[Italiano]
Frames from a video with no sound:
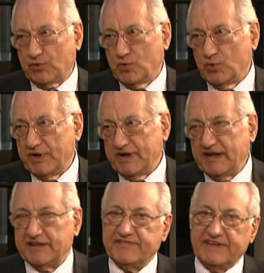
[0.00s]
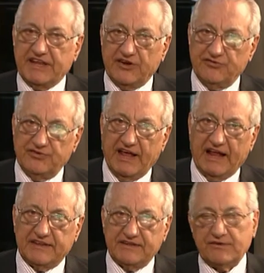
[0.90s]
alcune a svantaggio di
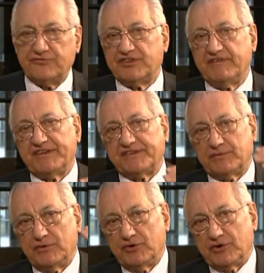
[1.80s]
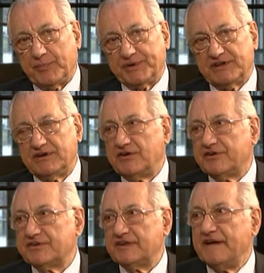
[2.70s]
altre. Non ci deve essere un'Europa del
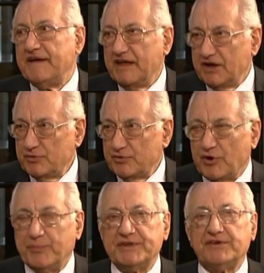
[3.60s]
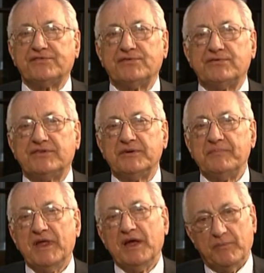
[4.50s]
nord e un'Europa del sud,
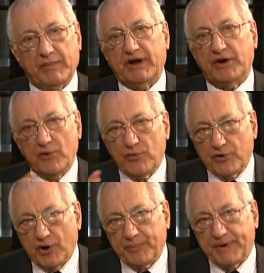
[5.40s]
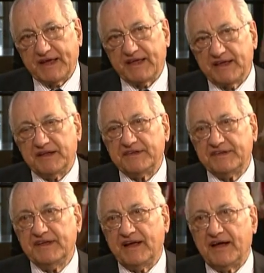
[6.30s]
ma un'Europa che,
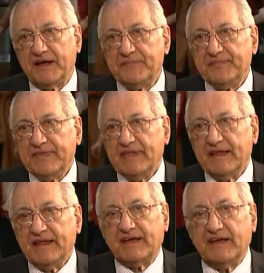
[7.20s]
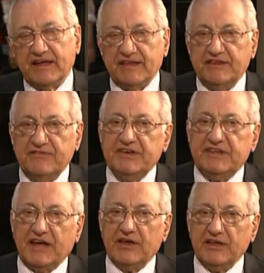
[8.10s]
che,
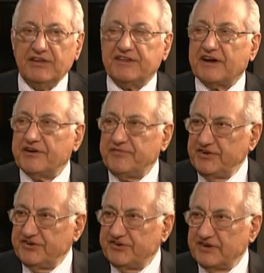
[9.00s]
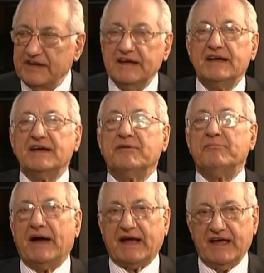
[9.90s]
divida i sacrifici,
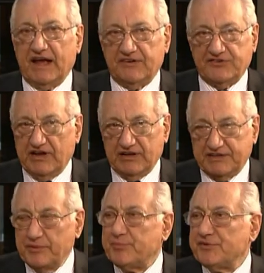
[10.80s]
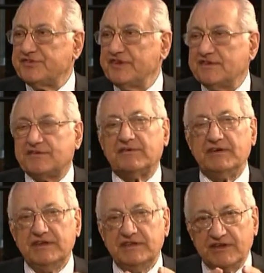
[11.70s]
ma che al, al tempo stesso
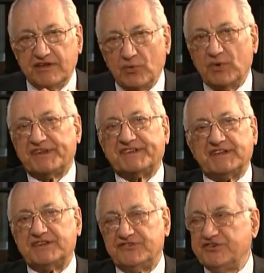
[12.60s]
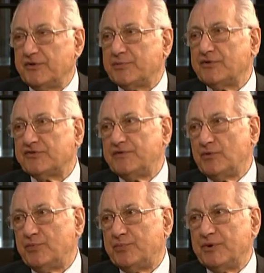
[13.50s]
indichi una strategia per lo
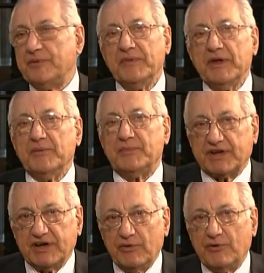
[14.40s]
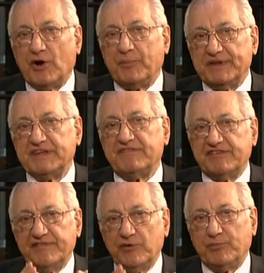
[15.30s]
sviluppo, perché l'Europa deve
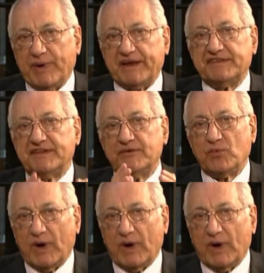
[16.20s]
svilupparsi in